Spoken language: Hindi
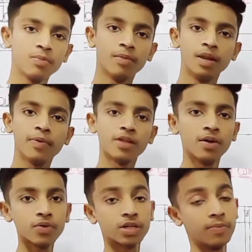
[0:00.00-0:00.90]
में हमने पिछले
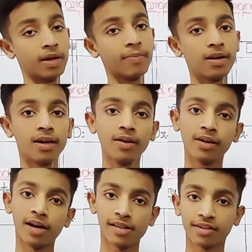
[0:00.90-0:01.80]
क्वेश्चन में एक बार ये
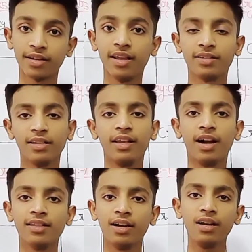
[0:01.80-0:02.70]
ट्रांजेक्शन ऐसा
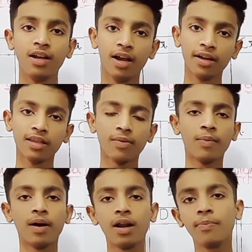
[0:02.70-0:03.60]
देखा था जब
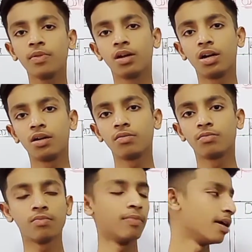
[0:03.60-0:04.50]
हमारा
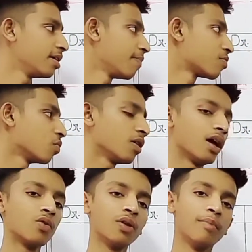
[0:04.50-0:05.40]
बैड डेब्स हो
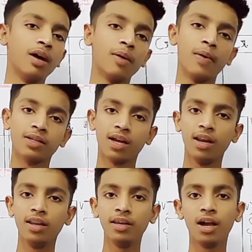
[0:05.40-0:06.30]
गया कोई हमारा पैसा
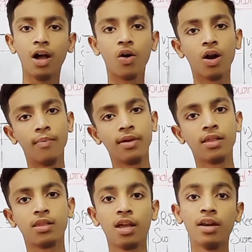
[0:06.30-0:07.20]
लिया और
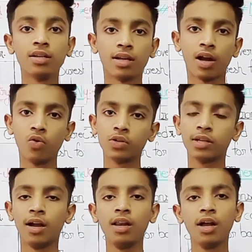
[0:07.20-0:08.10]
हमें दे न सका उस
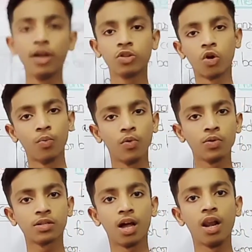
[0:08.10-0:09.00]
साल तो हम
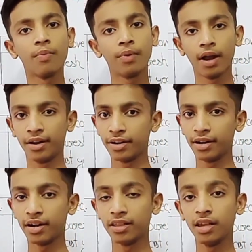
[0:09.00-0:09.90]
उस साल अपना एंट्री
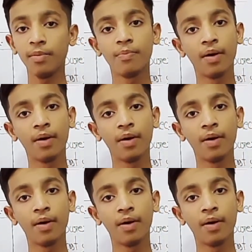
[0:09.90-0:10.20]
कर दिए